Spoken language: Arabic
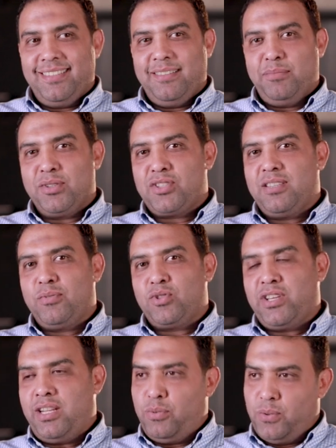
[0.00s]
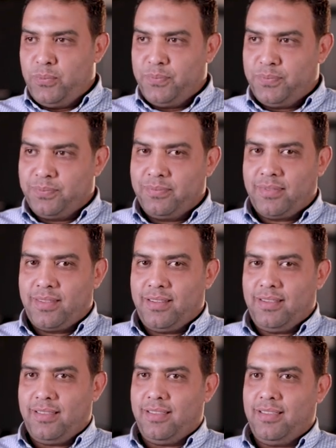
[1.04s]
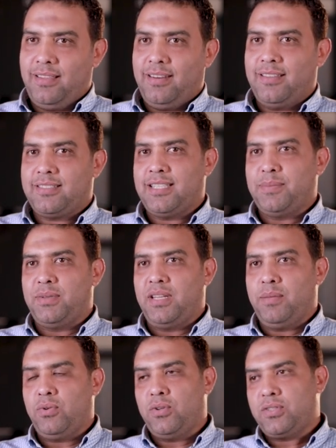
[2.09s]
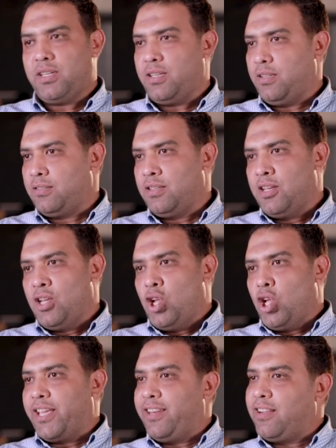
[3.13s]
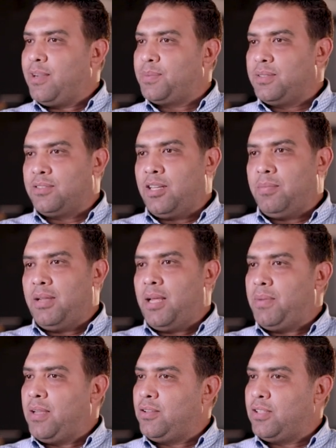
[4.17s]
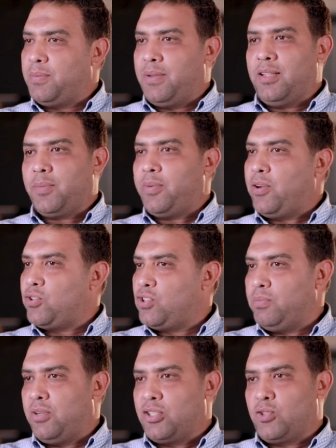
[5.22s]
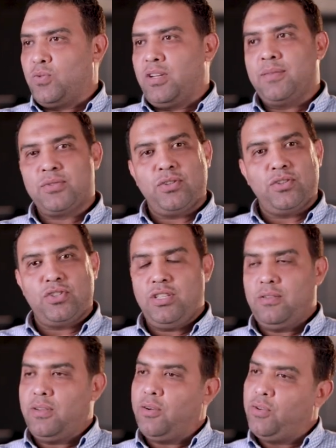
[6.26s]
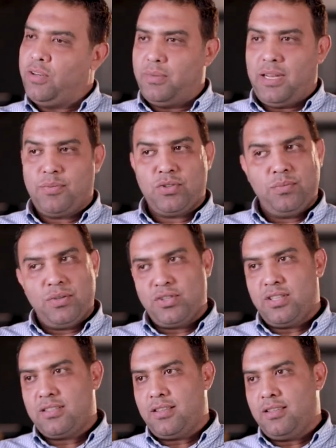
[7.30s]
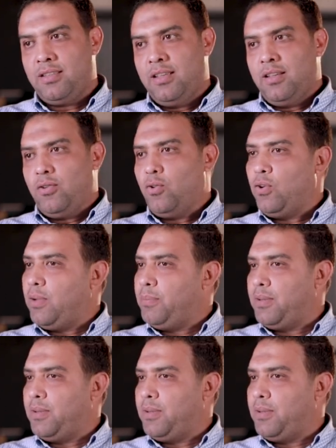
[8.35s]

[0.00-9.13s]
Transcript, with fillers: الماتش ده ما كنتش هلعبه جه راح سدد بن نعيم بيقول له يا سيد يعني كابتن طه بلعب معاه دلوقتي بقى لي 24 ماتش وده 25 جاي يقول لي ما العبش الماتش ده سيد قول له يا عم